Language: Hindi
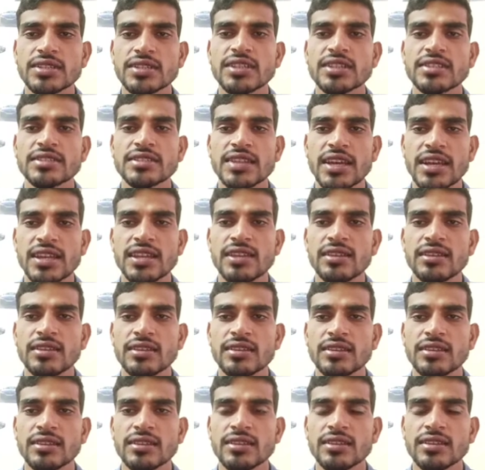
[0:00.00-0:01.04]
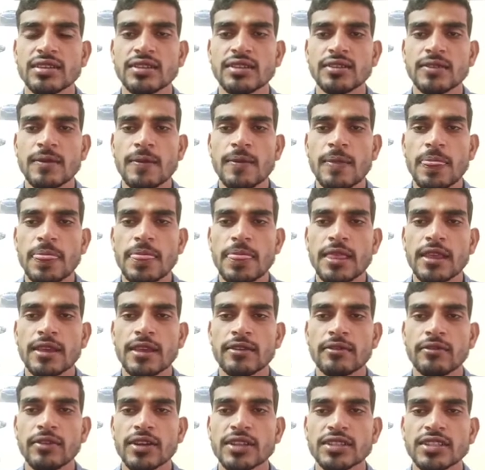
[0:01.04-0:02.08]
सिंह सैनी
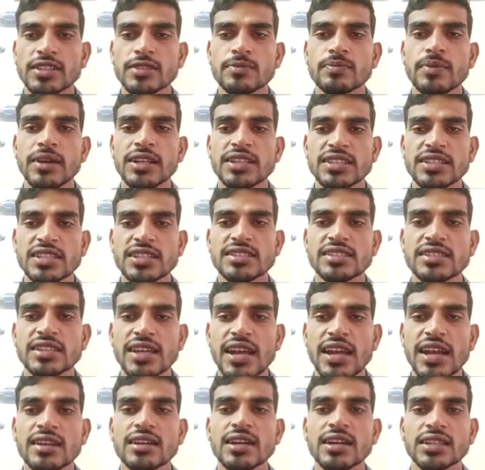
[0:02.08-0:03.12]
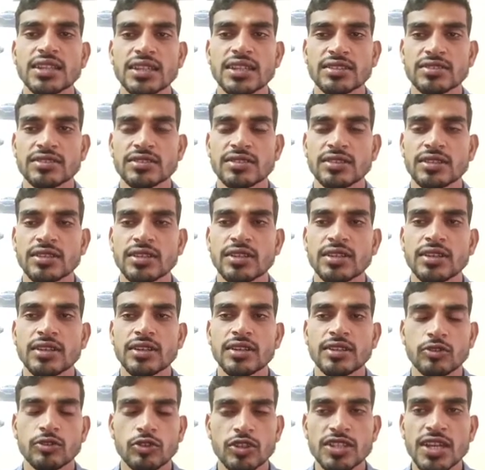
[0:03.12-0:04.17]
वर्सेस बलजीत सिंह एंड अदर्स
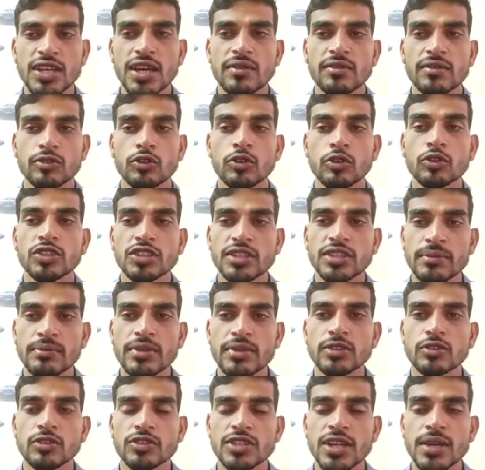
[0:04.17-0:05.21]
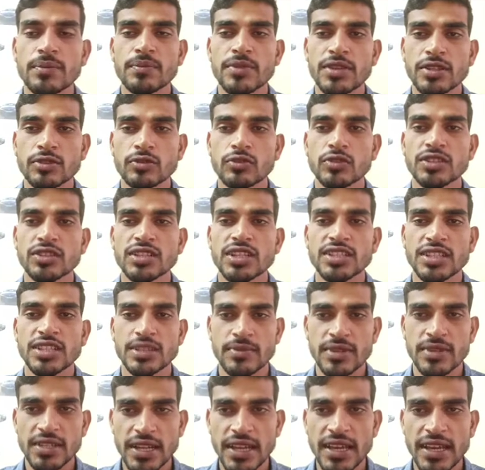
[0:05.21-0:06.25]
2002 दो दिसंबर 2020 को इसका
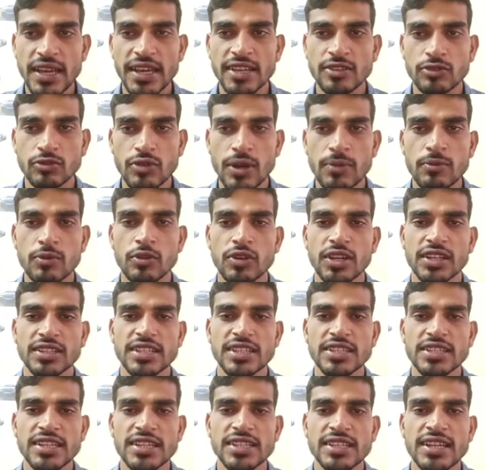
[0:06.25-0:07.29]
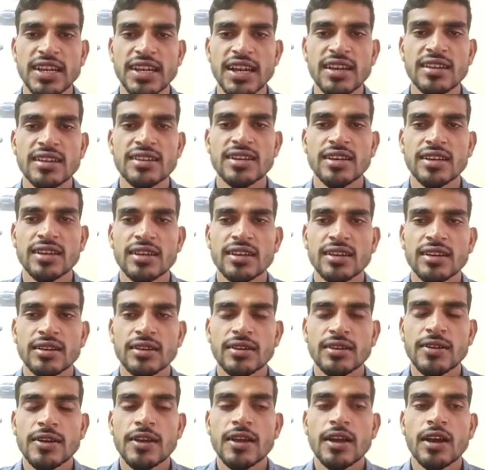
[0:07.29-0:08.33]
जजमेंट आया है इसको आप लोग लिखते जाइएगा
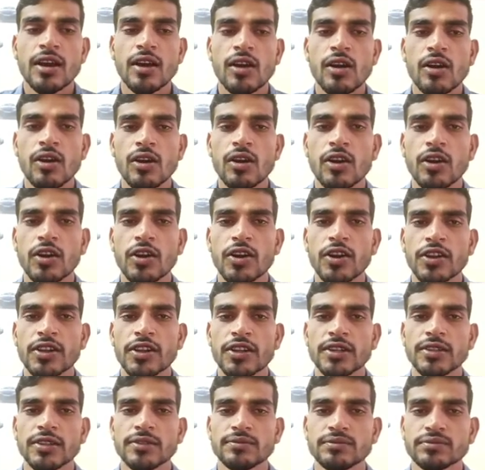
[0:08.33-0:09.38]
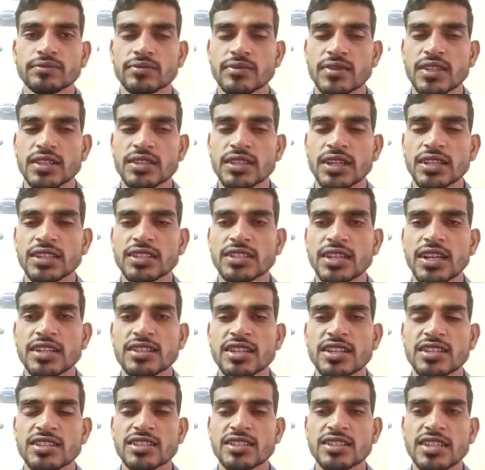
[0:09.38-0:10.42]
और साथ ही साथ
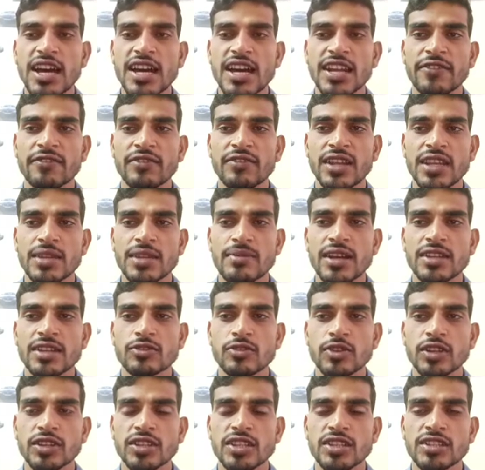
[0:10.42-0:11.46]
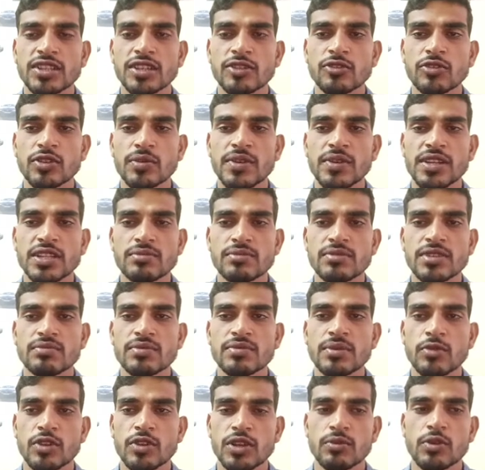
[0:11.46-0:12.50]
जस्टिस आर एफ नरीमान जो है तीन जजों के बेंच में
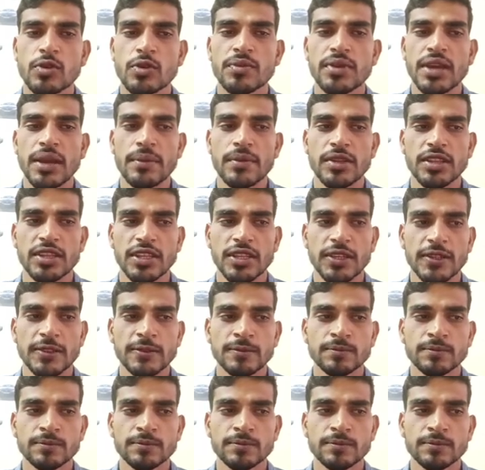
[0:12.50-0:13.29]
इसमें मुख्य भूमिका में थे